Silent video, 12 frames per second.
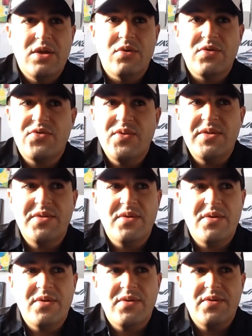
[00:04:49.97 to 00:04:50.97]
Et ensuite,
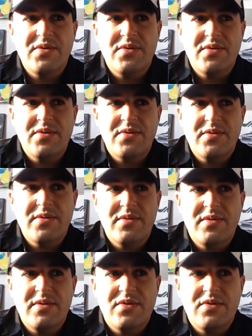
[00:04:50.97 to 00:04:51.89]
euh,